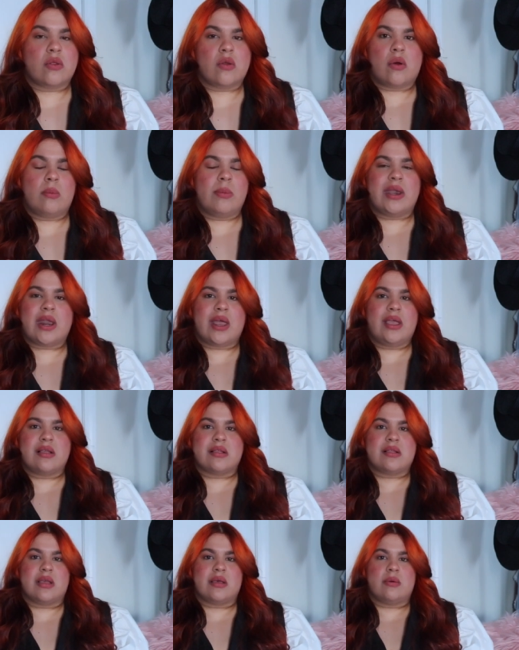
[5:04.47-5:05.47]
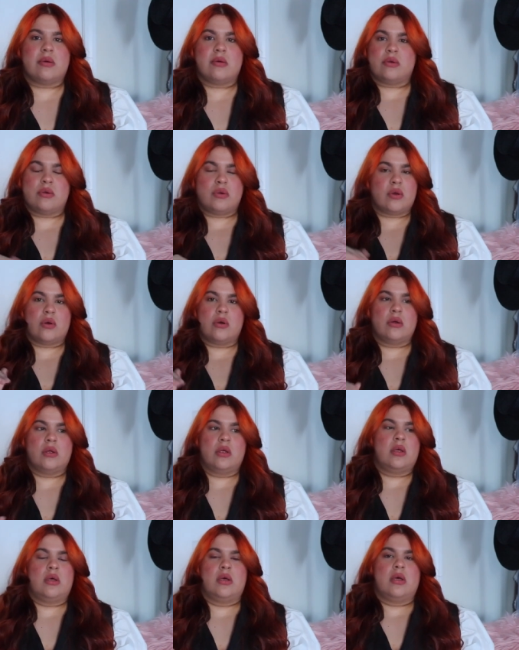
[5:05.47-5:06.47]
no tocó mis raíces no
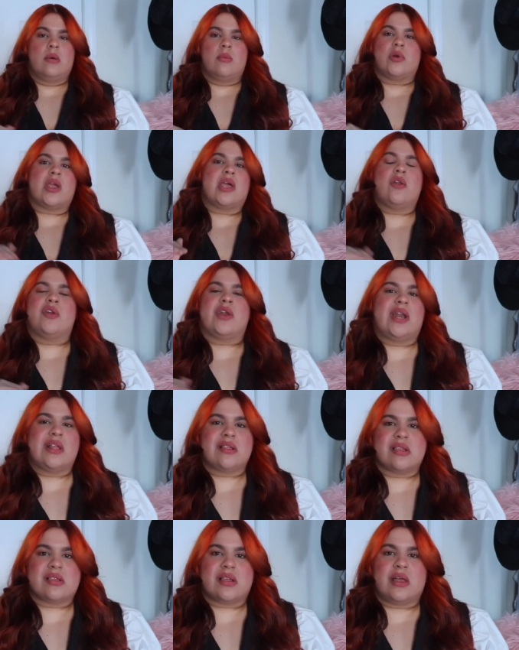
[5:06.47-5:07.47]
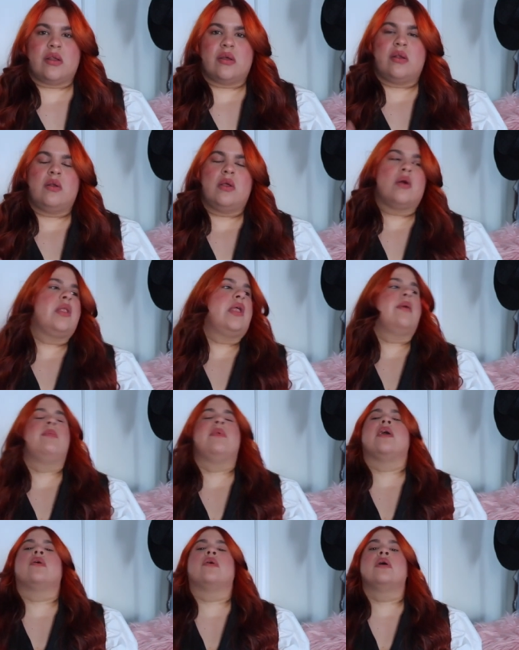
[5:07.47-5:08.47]
porque no eran necesarios, luego les
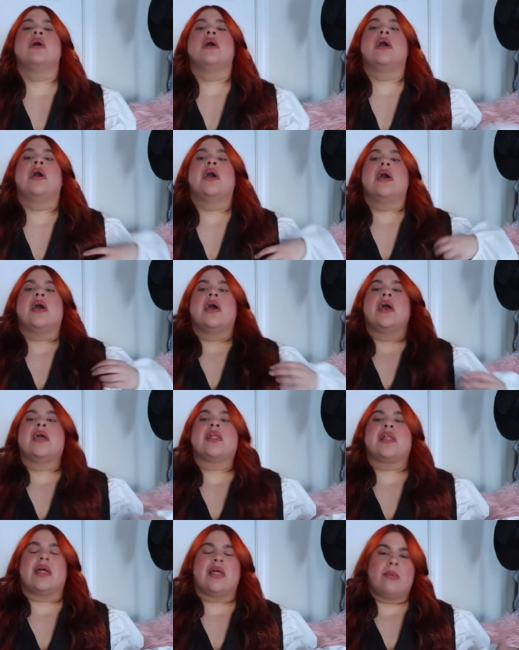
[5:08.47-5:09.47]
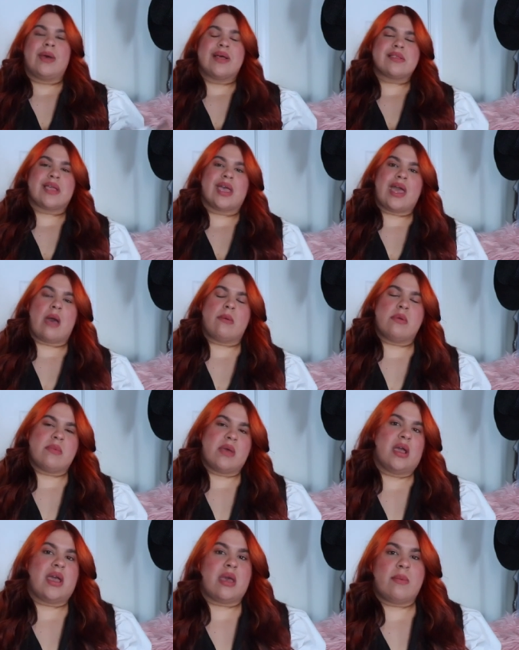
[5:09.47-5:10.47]
explico este, además que a mí
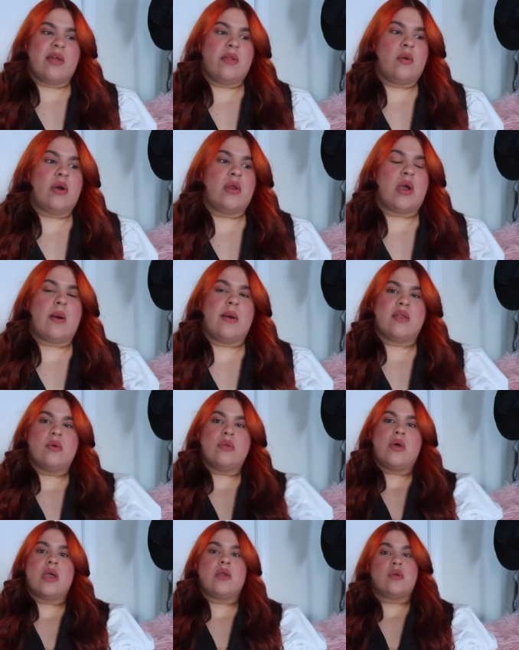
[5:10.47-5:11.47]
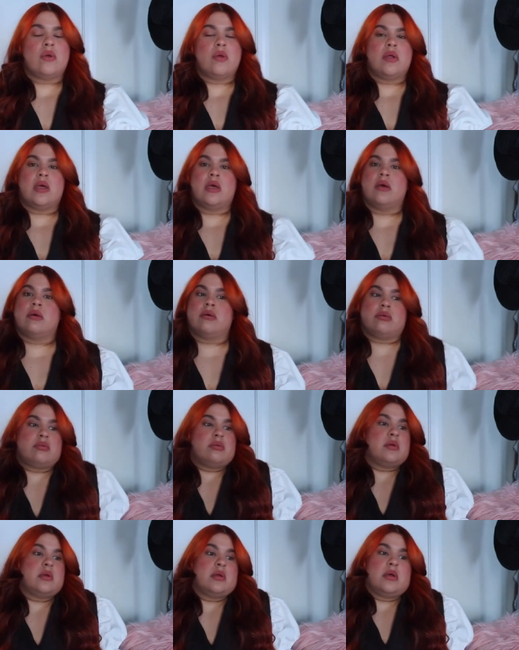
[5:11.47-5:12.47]
me han quemado el cuero cabelludo no
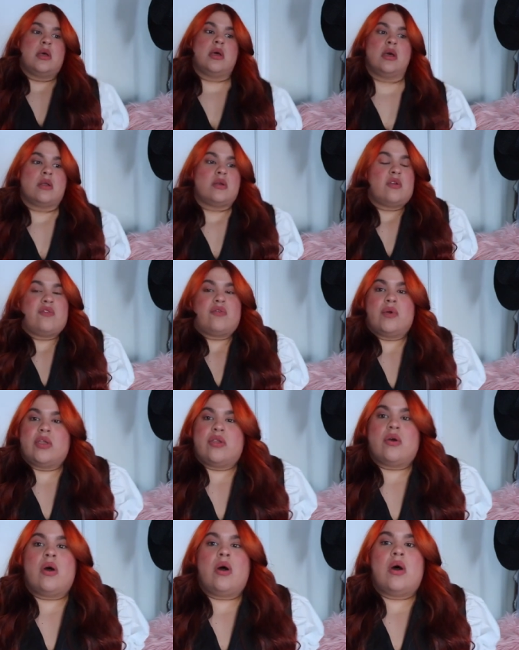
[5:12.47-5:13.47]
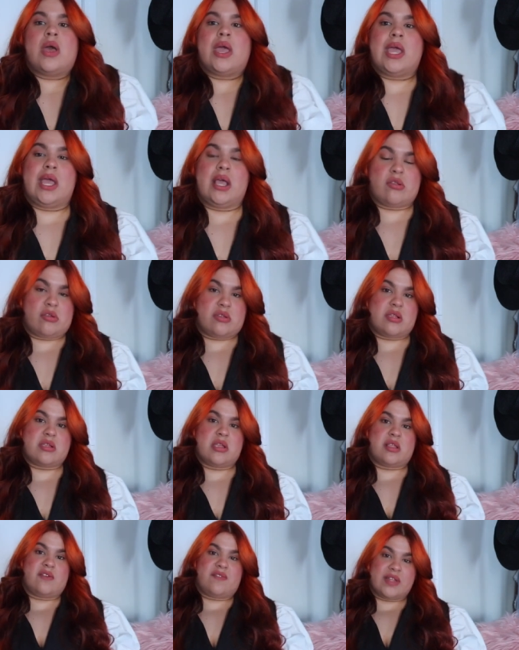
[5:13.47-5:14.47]
no fui yo y eso se
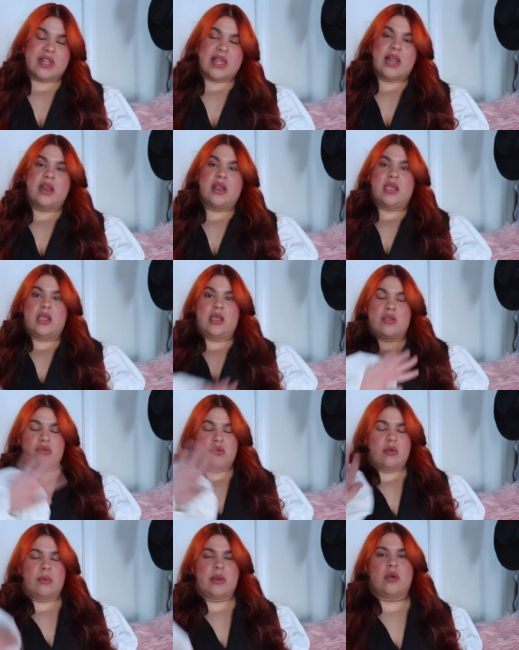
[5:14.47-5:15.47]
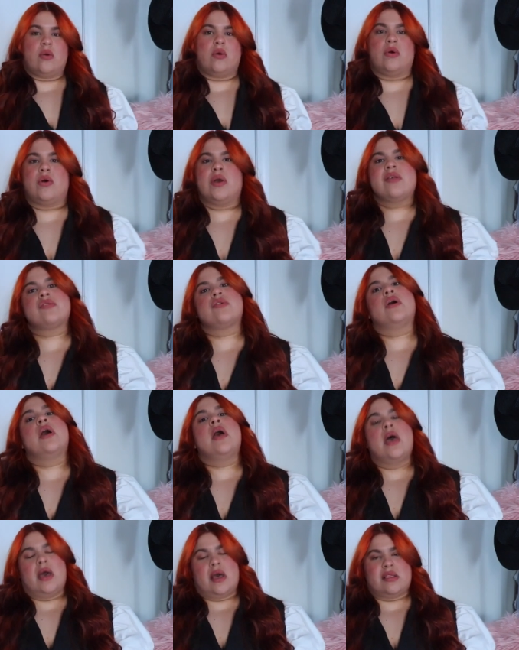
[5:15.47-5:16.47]
siente fatal y yo no brego como eso,
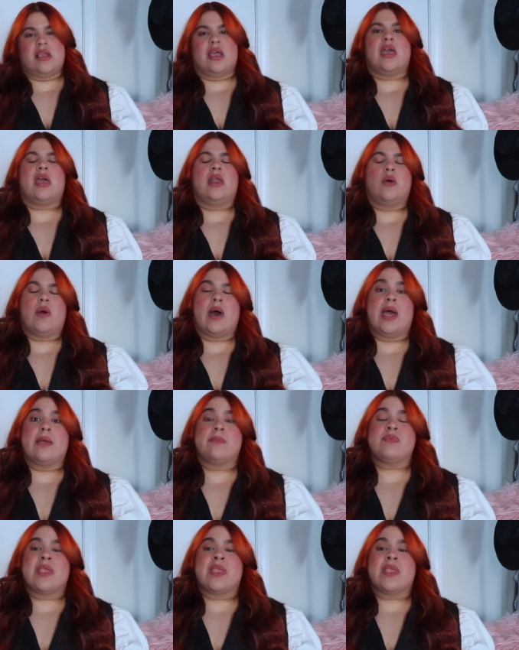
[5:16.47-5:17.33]
así que hello, hi.